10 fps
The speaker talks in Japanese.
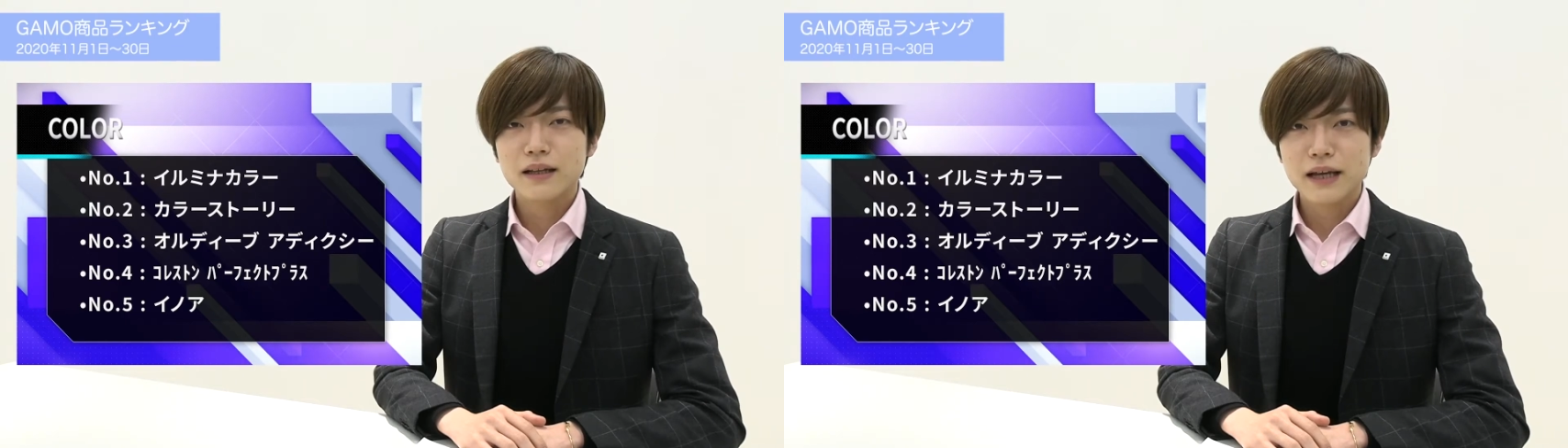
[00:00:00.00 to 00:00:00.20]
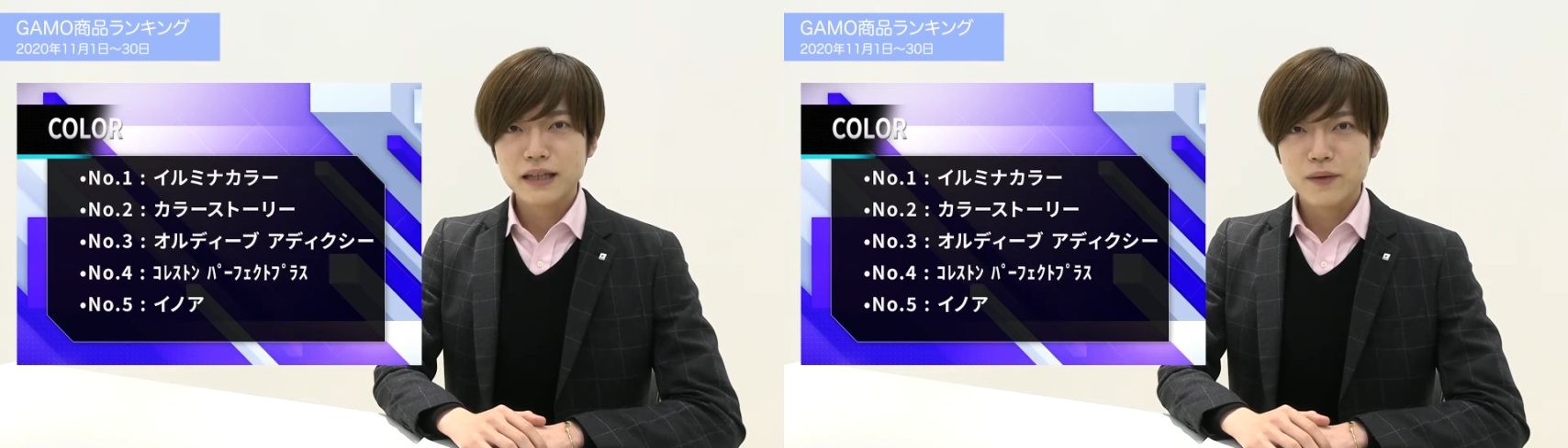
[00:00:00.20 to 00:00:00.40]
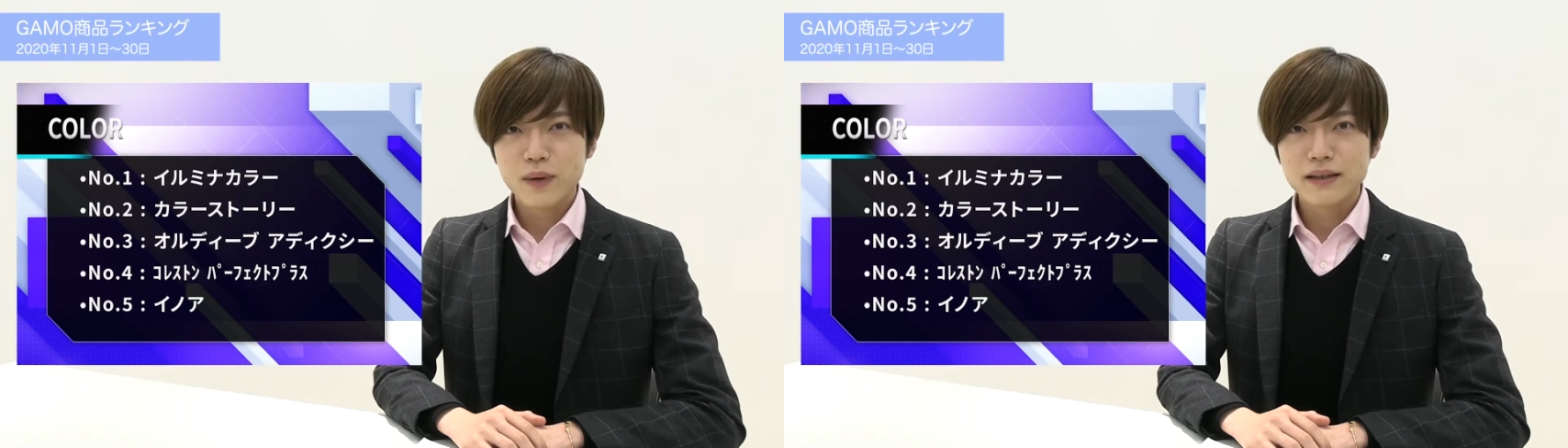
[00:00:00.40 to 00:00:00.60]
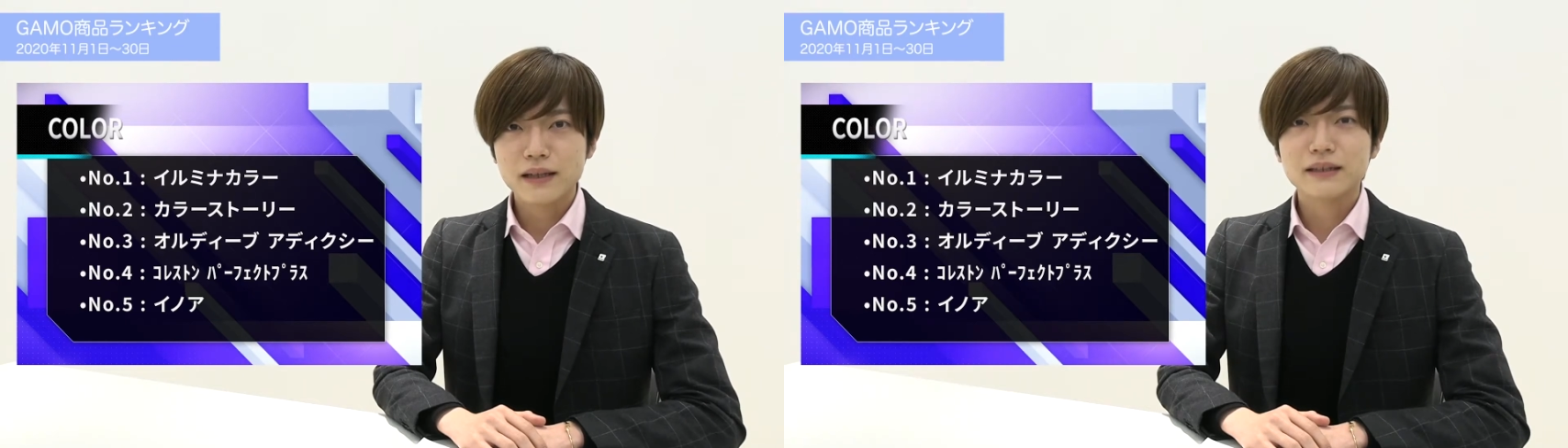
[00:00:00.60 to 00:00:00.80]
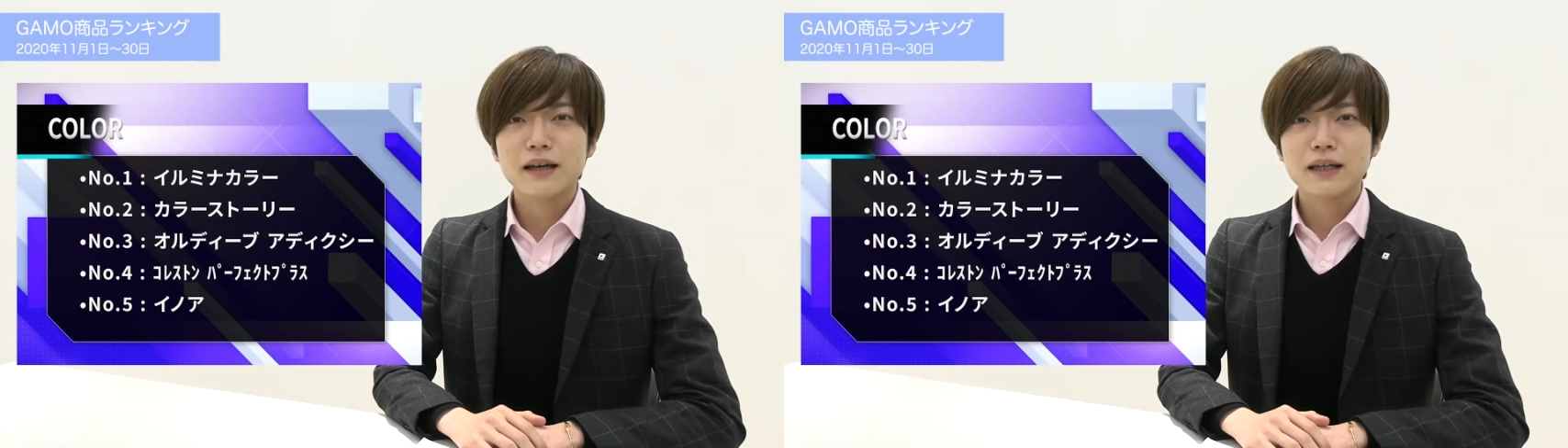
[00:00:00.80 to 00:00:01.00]
来年は
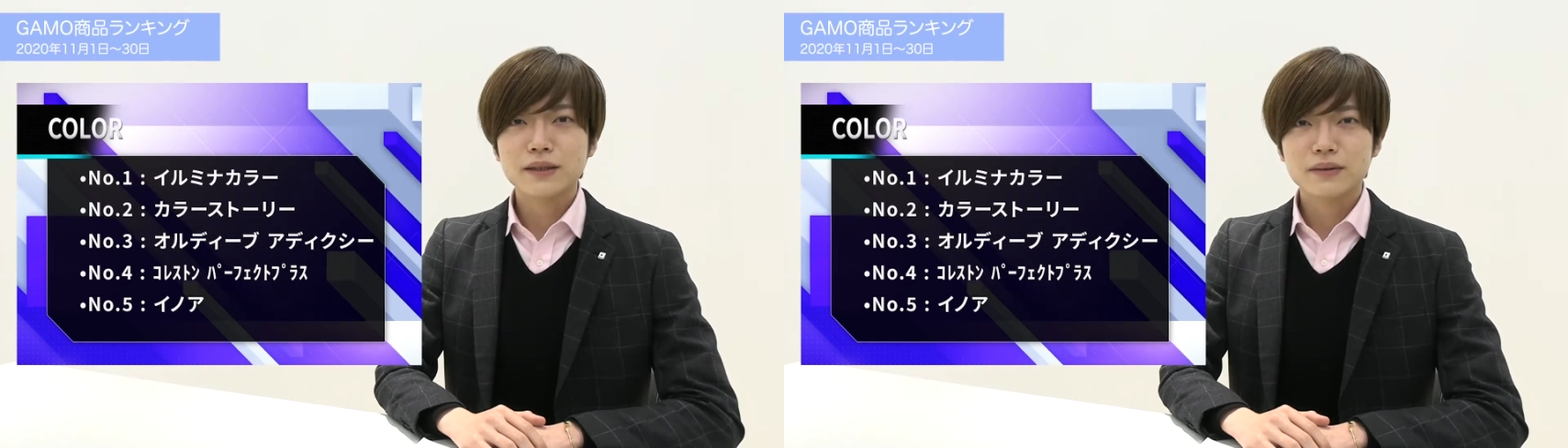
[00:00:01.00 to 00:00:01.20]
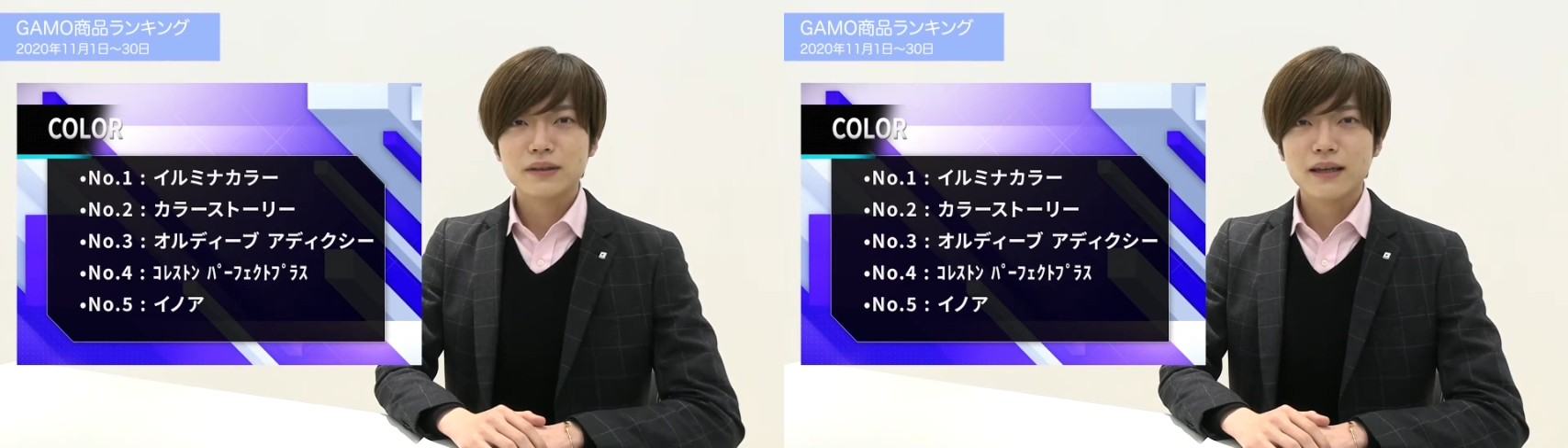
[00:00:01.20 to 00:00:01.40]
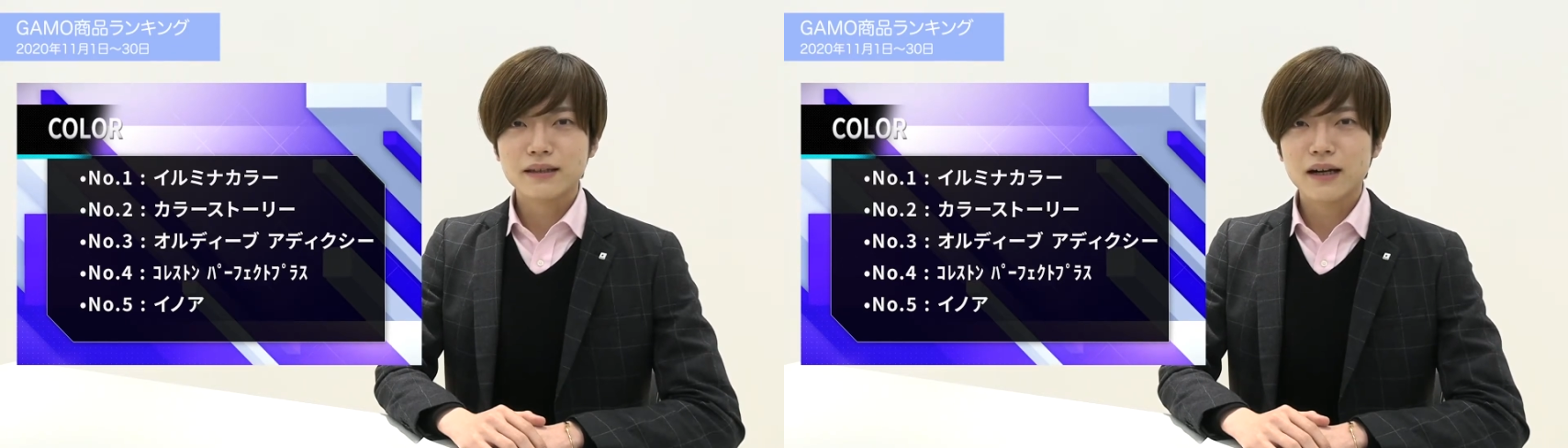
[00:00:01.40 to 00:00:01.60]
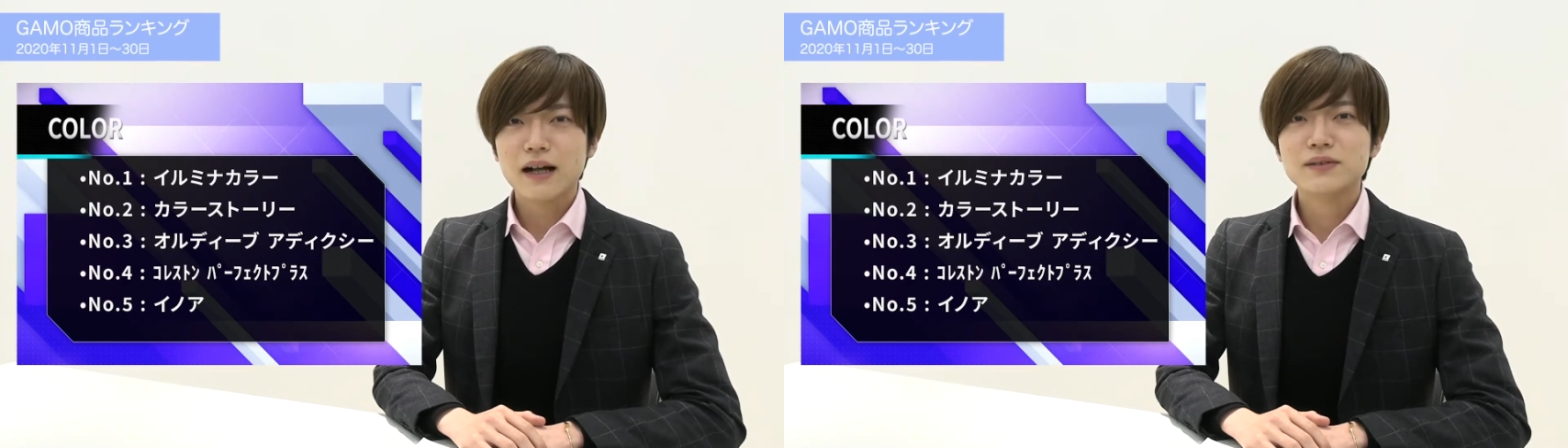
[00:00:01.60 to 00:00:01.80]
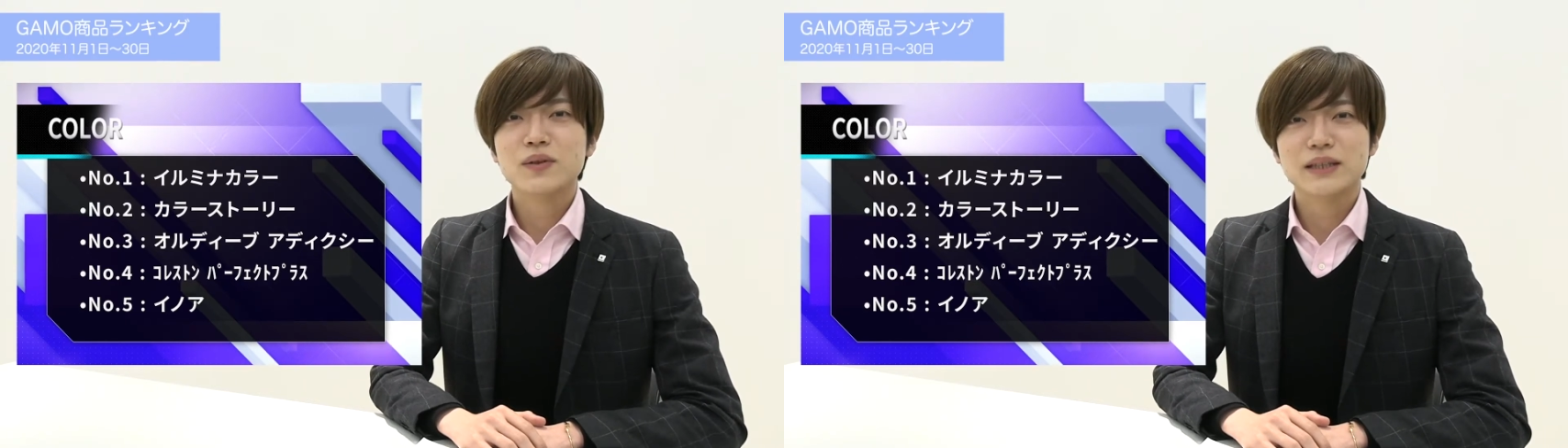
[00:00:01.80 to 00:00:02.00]
何か変変化
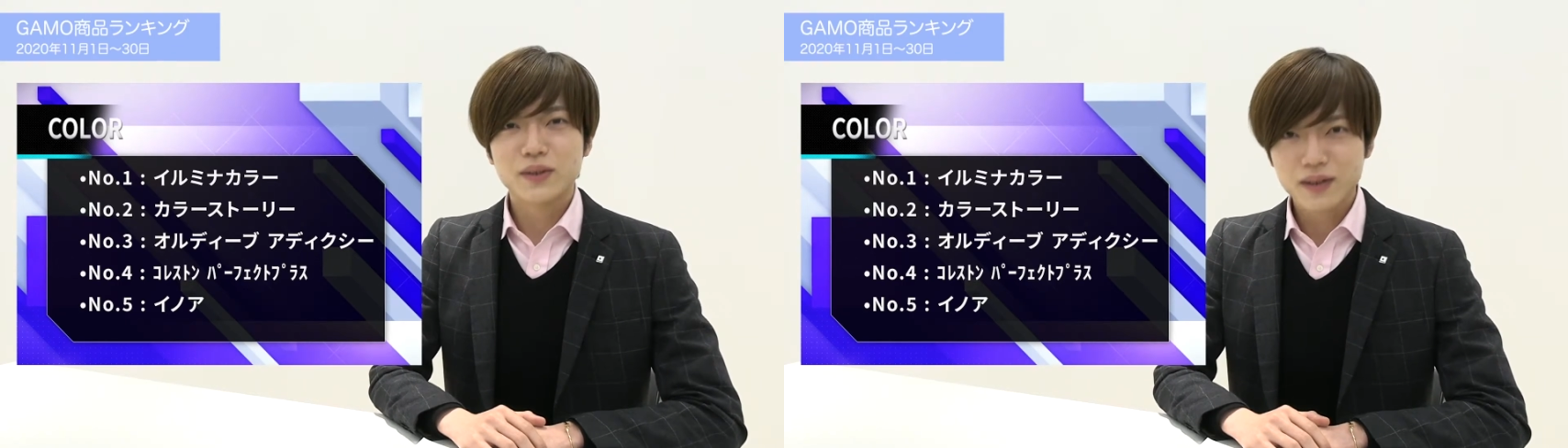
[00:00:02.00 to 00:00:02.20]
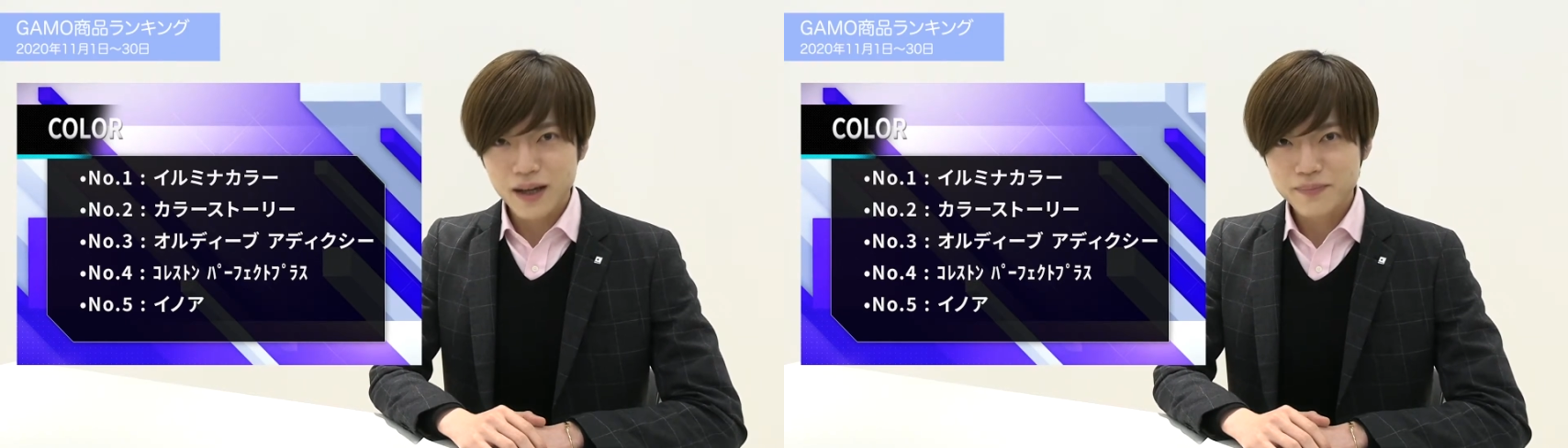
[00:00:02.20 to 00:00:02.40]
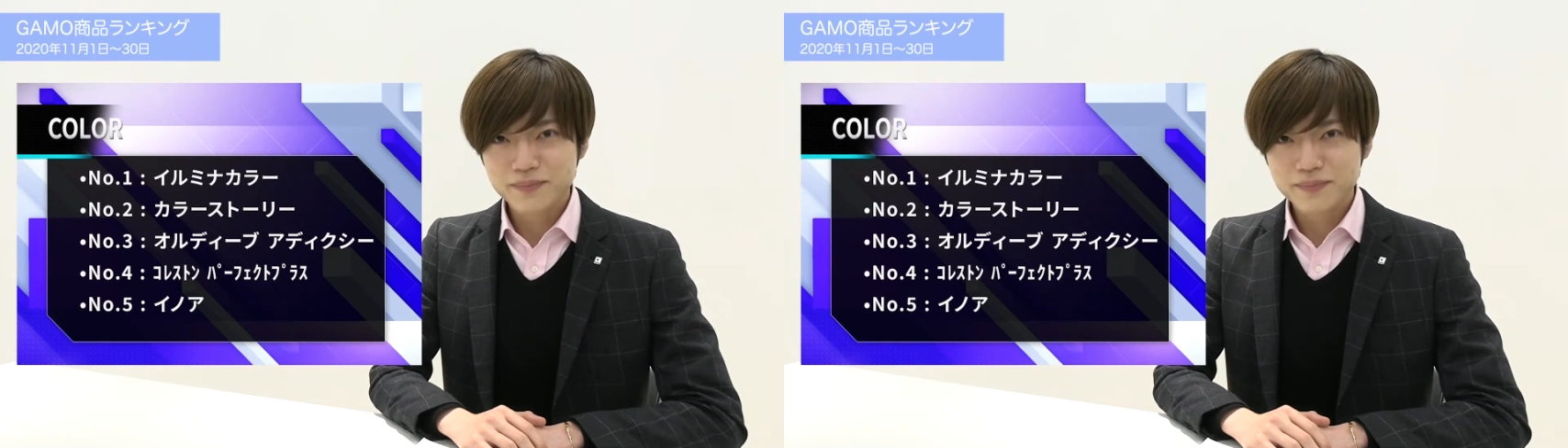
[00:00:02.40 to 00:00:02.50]
があるのでしょうか